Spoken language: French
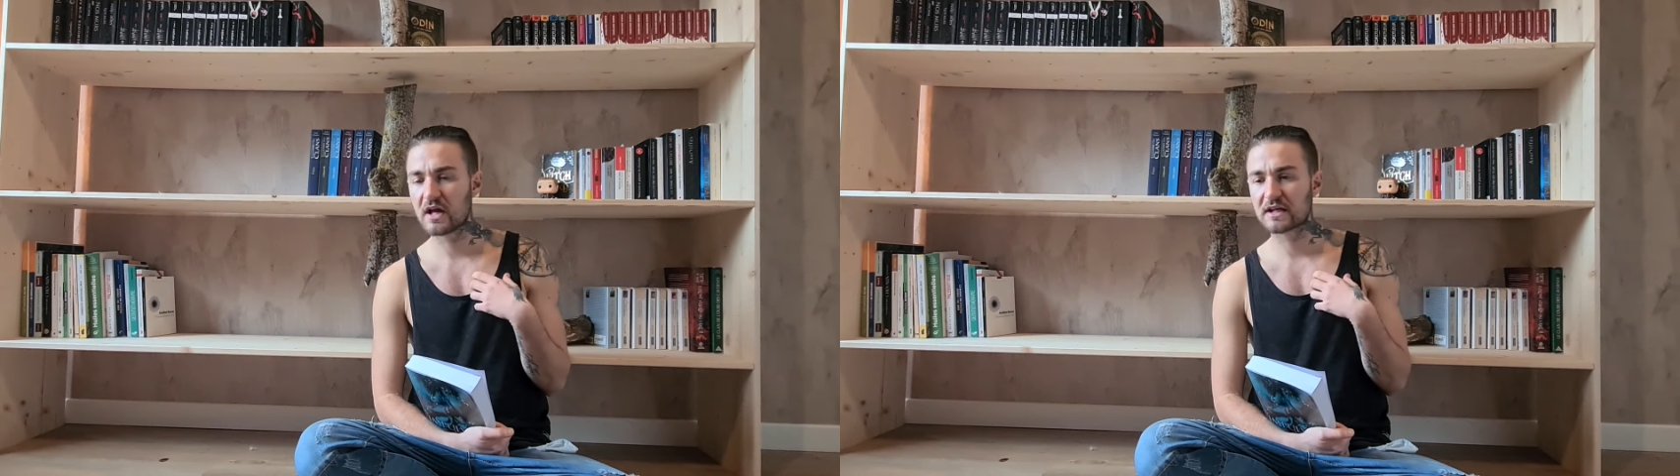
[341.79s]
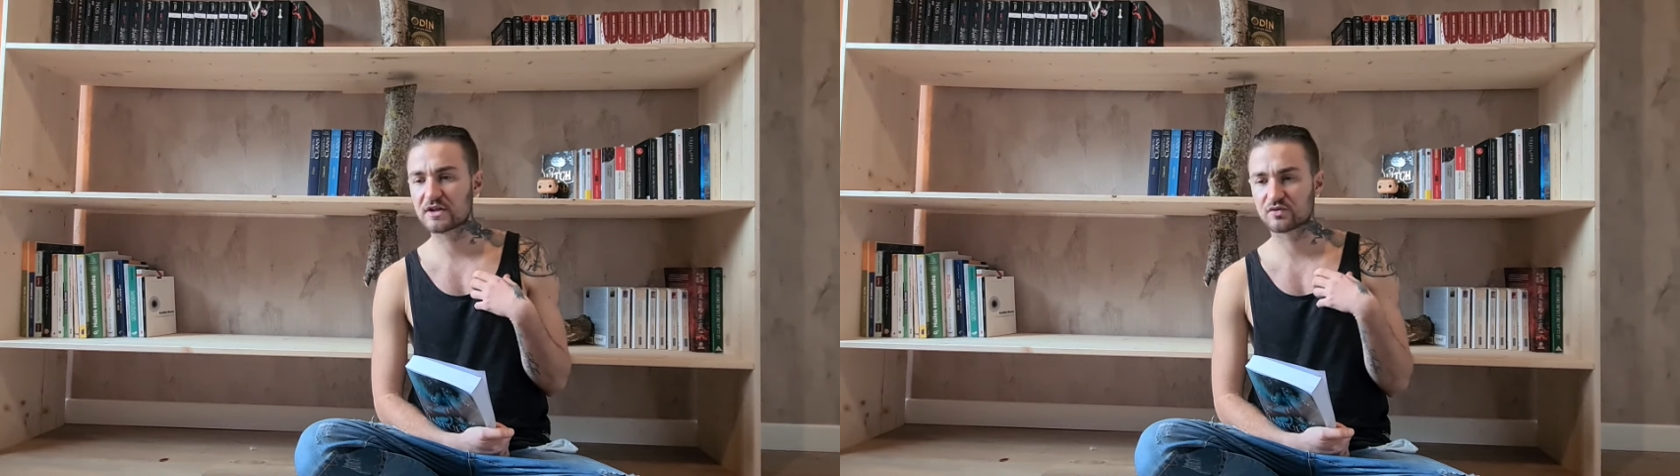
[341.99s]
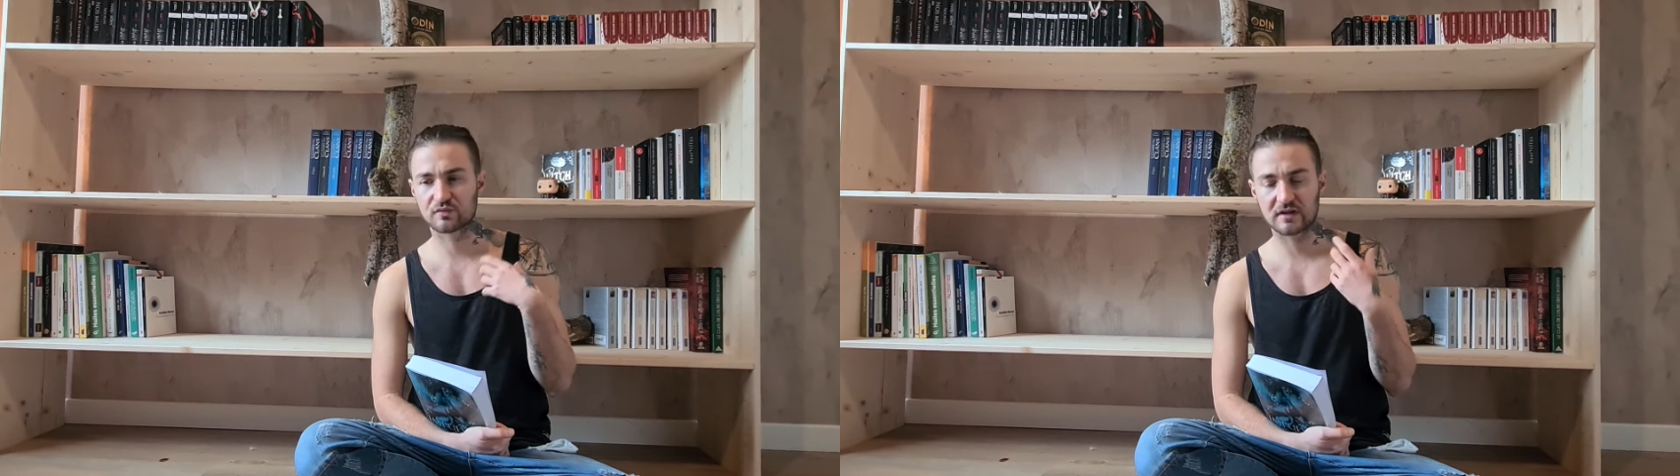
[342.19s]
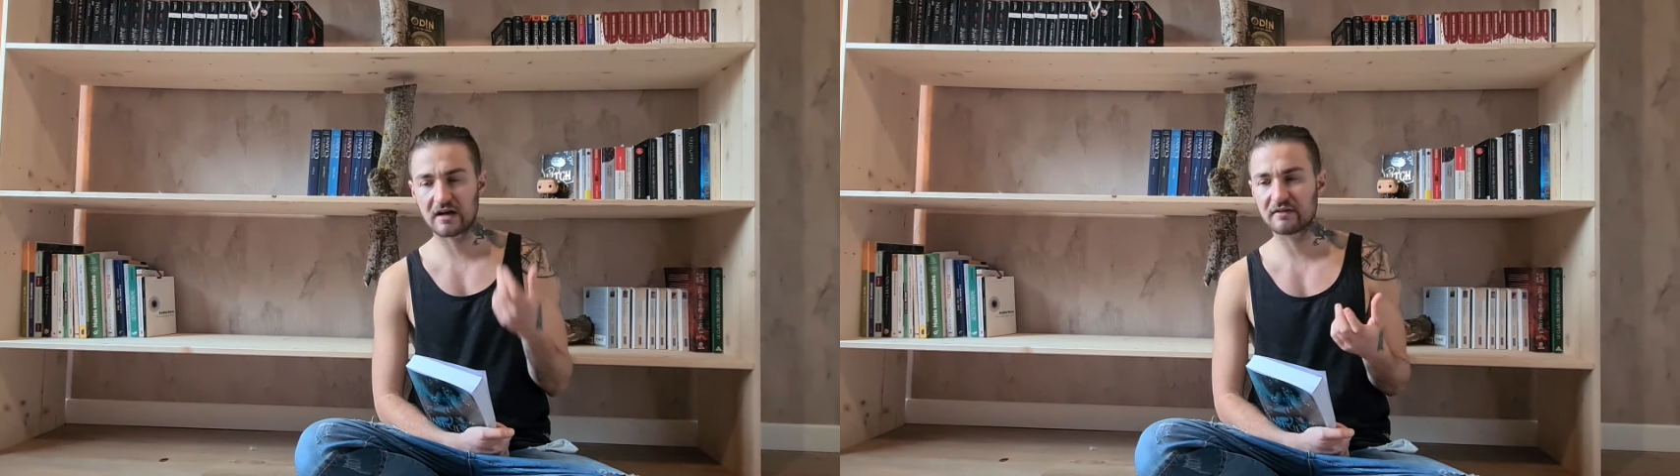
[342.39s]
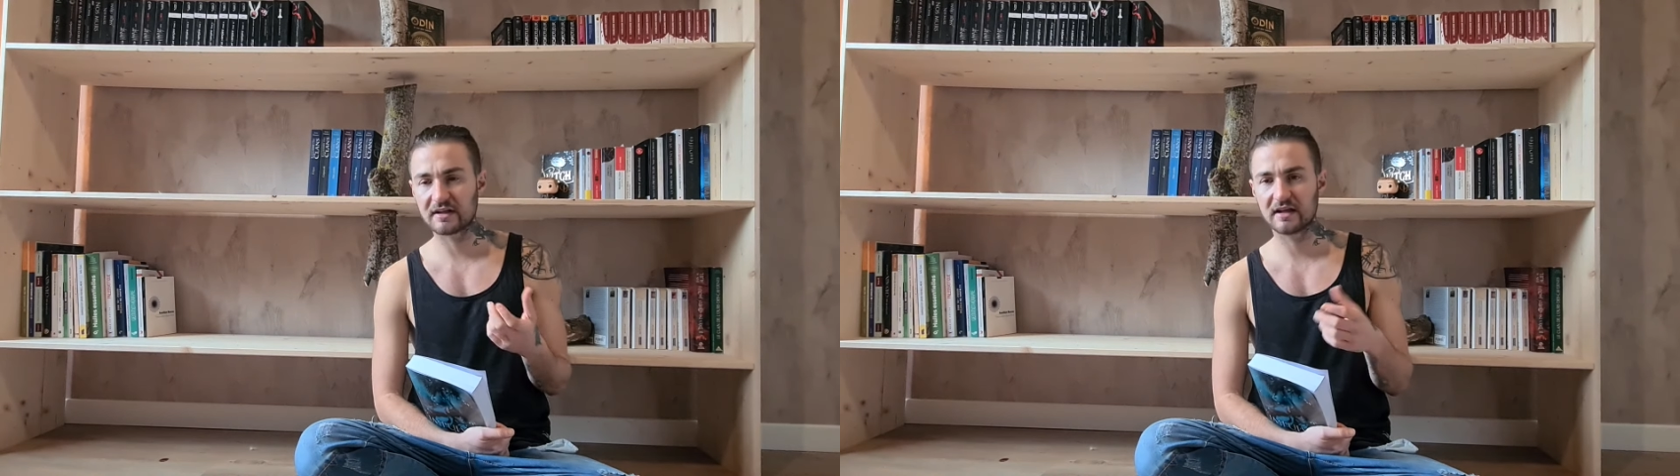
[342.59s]
qui sont
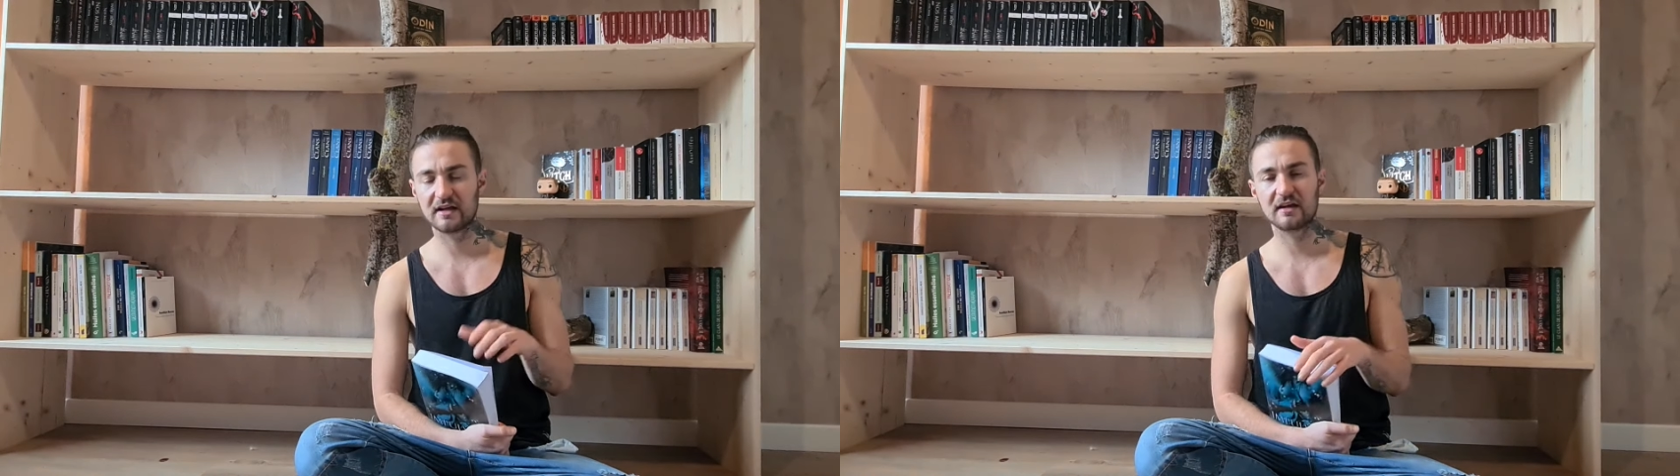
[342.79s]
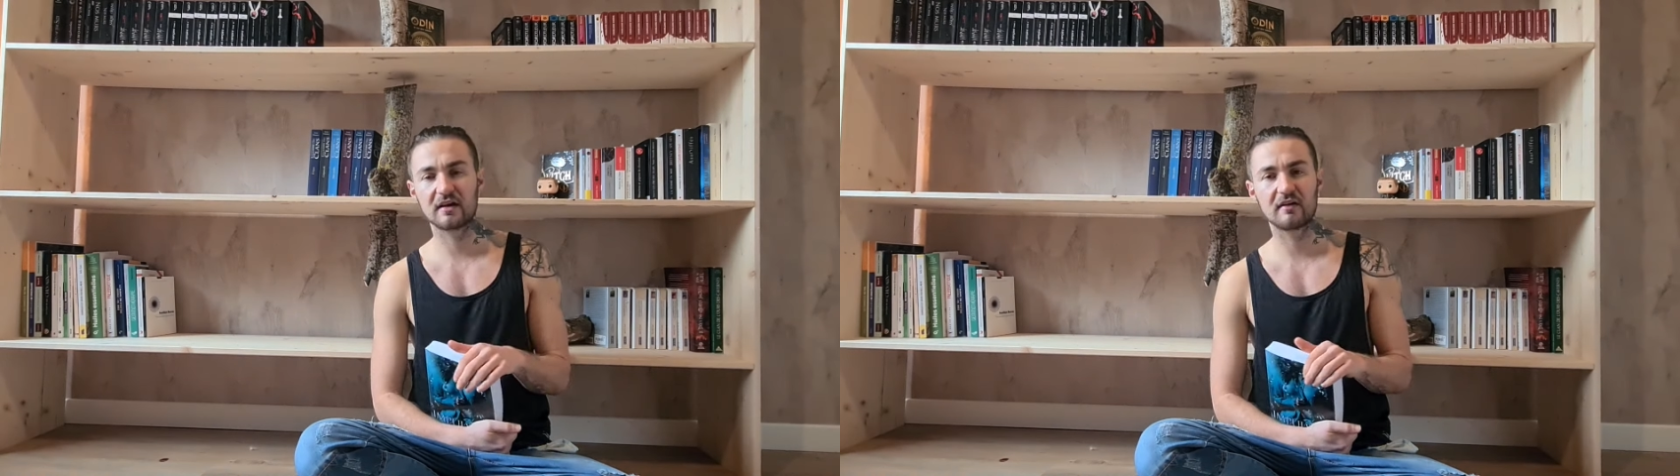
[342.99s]
travaillés.